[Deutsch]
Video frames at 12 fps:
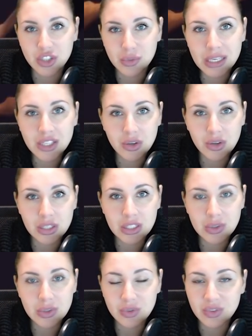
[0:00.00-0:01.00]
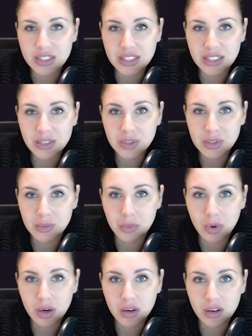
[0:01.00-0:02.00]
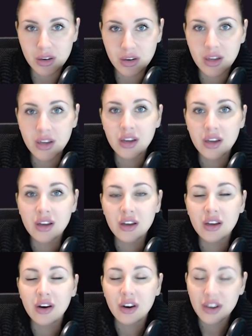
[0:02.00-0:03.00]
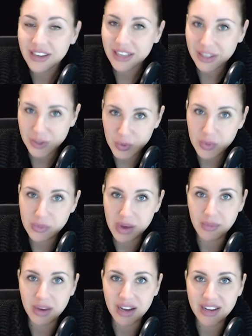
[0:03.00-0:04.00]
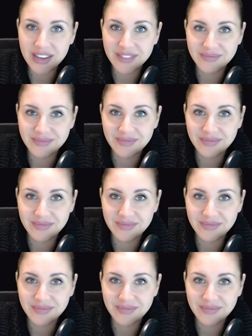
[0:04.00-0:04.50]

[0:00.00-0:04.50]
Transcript: Entspannt euch und wir sehen uns morgen. Eure Gnu-Mama.